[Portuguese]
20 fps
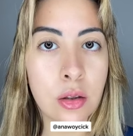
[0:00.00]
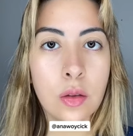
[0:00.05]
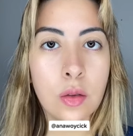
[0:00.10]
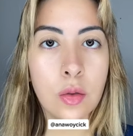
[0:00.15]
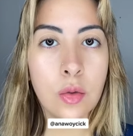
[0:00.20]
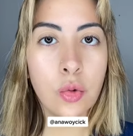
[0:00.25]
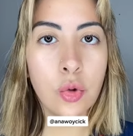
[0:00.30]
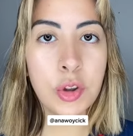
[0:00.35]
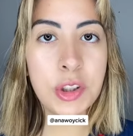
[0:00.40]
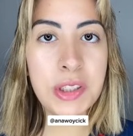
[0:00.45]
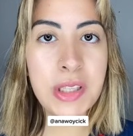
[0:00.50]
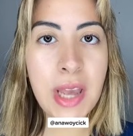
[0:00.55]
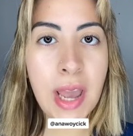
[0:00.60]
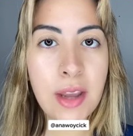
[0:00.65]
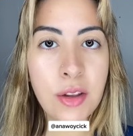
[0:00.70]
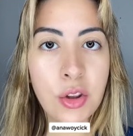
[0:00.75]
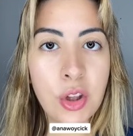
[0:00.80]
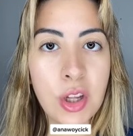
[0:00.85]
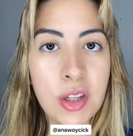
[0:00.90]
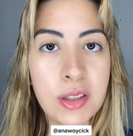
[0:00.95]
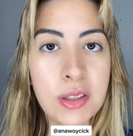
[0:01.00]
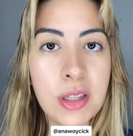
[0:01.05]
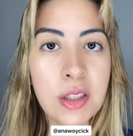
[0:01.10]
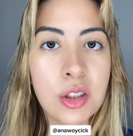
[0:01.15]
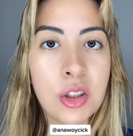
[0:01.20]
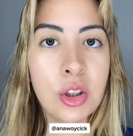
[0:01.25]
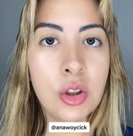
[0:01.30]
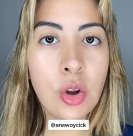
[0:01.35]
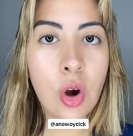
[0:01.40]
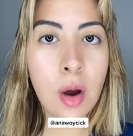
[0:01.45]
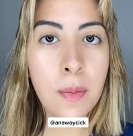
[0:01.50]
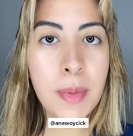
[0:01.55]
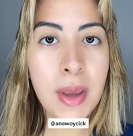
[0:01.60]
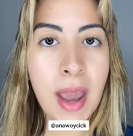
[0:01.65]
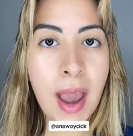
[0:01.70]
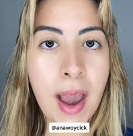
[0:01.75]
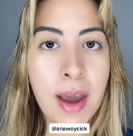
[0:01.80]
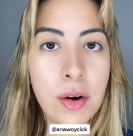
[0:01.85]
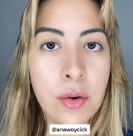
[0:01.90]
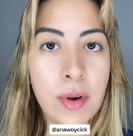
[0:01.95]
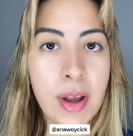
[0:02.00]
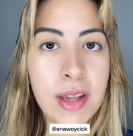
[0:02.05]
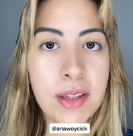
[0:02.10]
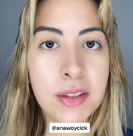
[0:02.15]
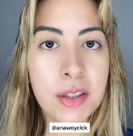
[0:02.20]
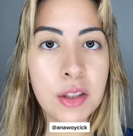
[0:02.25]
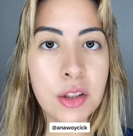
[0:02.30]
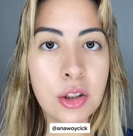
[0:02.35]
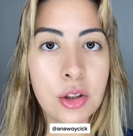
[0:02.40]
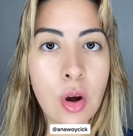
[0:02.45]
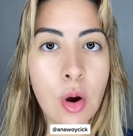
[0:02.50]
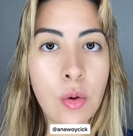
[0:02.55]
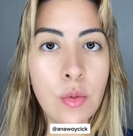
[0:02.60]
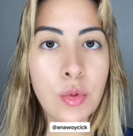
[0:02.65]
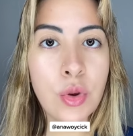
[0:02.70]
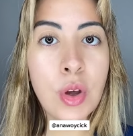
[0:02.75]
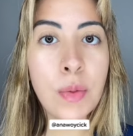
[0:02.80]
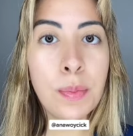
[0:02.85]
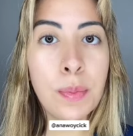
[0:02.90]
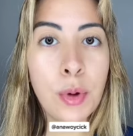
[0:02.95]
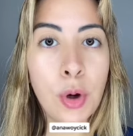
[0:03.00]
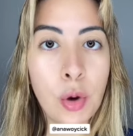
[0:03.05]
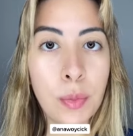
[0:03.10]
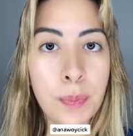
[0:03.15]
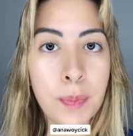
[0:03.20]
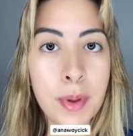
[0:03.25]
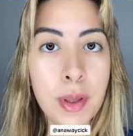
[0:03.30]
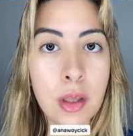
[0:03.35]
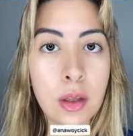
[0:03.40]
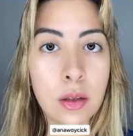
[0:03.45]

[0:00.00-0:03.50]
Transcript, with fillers: Os cientistas nomearam esse som de bloop.